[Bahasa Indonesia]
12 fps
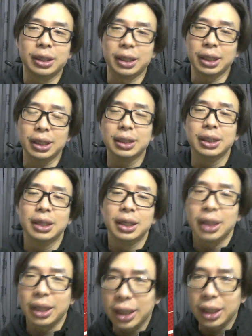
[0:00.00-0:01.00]
ya
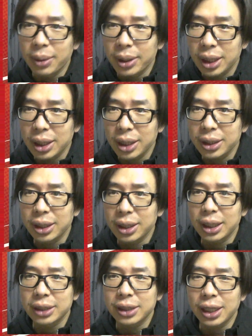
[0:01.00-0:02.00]
um, kita lihat dari
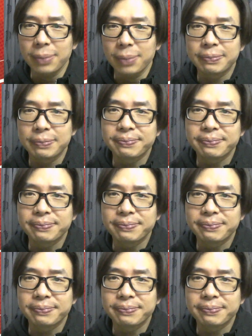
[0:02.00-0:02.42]
line up